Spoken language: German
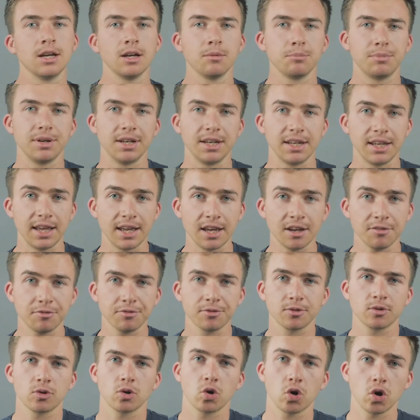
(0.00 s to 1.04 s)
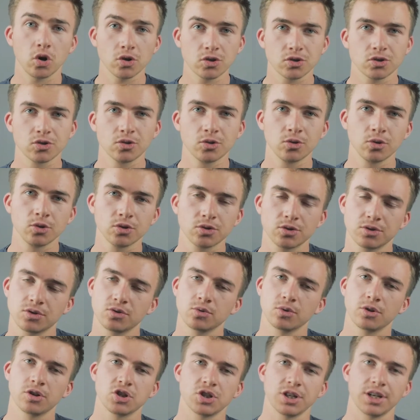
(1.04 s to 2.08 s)
PDF kostenlos
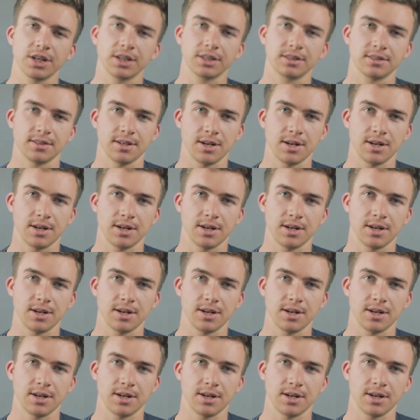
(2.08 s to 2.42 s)
zugeschickt,